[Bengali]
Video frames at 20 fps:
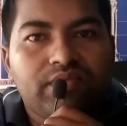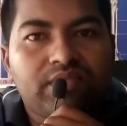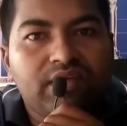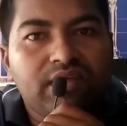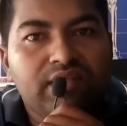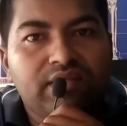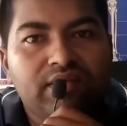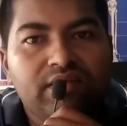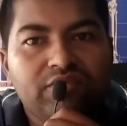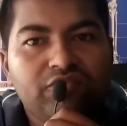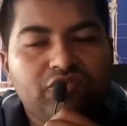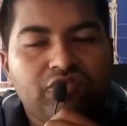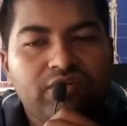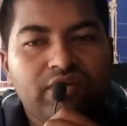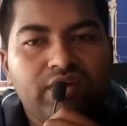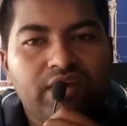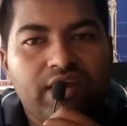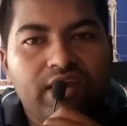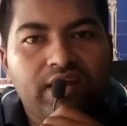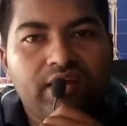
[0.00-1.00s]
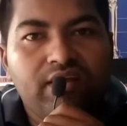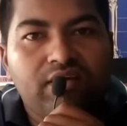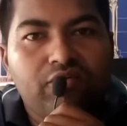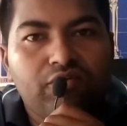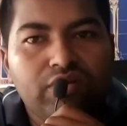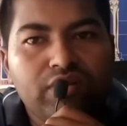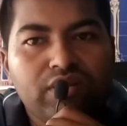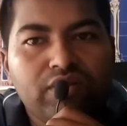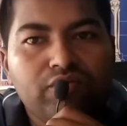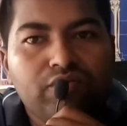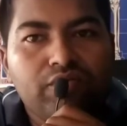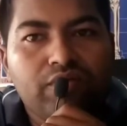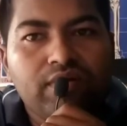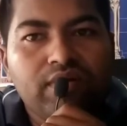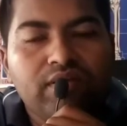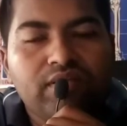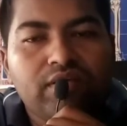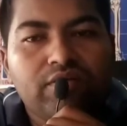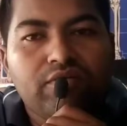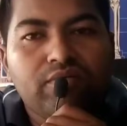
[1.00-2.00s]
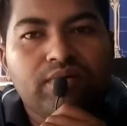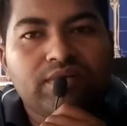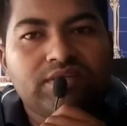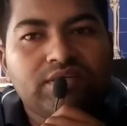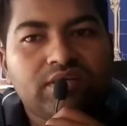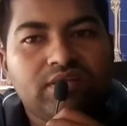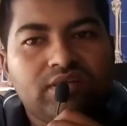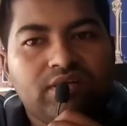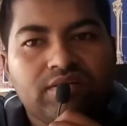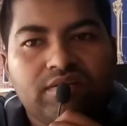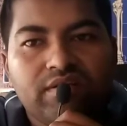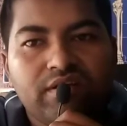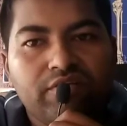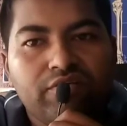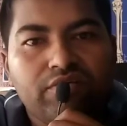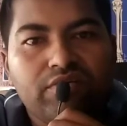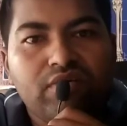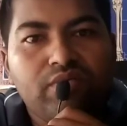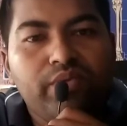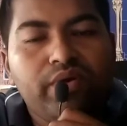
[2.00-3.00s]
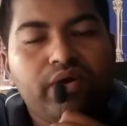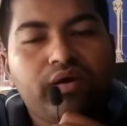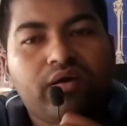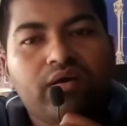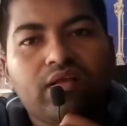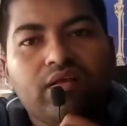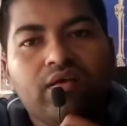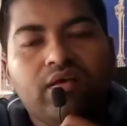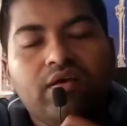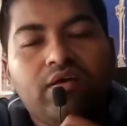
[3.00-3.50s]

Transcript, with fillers: তিন দিন যদি এটা কন্টিনিউ করেন তাহলে বাচ্চাদের ঠিক হয়ে যাবে আর